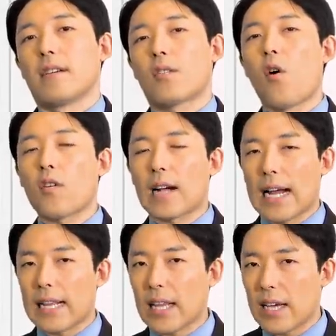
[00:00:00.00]
国
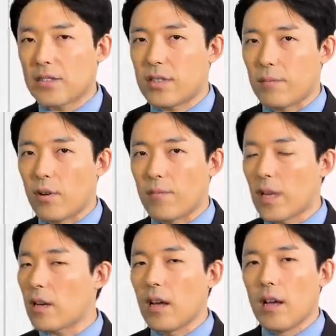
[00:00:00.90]
家に対しても、
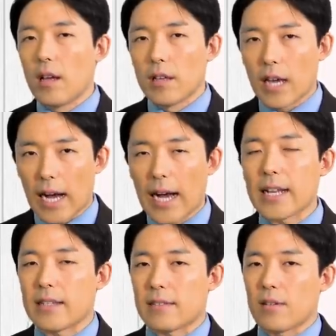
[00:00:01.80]
やは
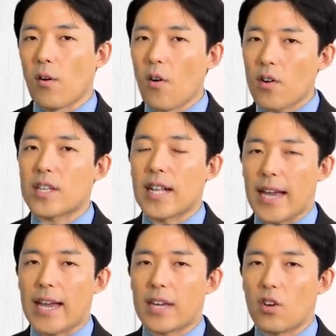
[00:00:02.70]
りですね、大きな
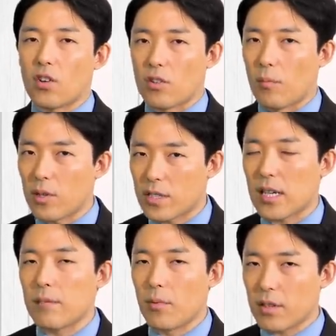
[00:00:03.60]
影響力を持ち
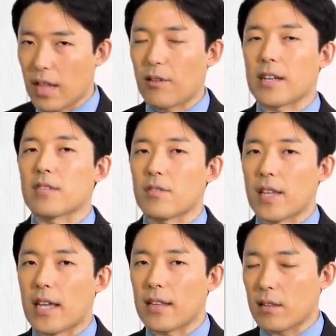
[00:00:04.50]
持ってるわけですよ
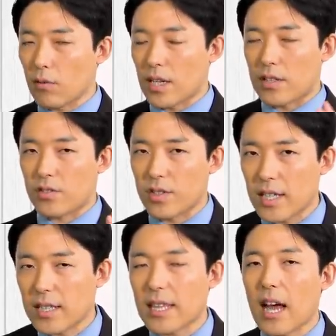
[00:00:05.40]
ね。特に
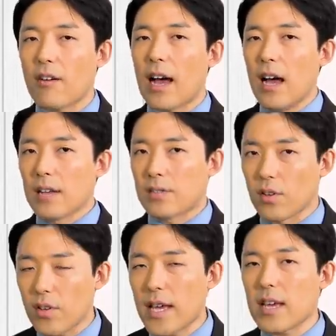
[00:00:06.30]
ツイッターは
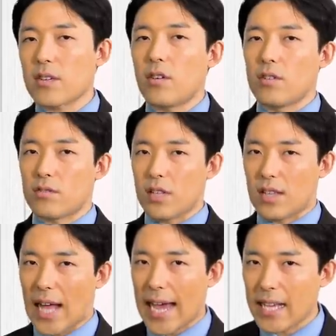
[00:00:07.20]
その影響力で
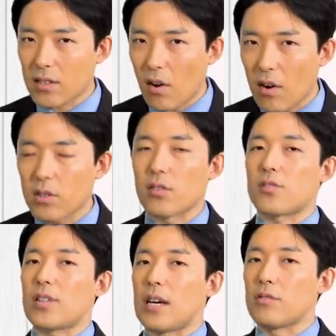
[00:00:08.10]
大統領
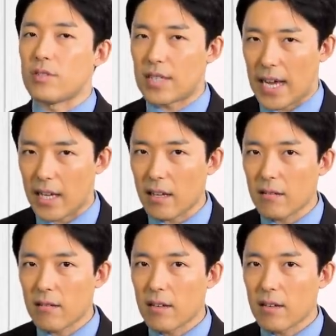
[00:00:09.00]
すら生んだり、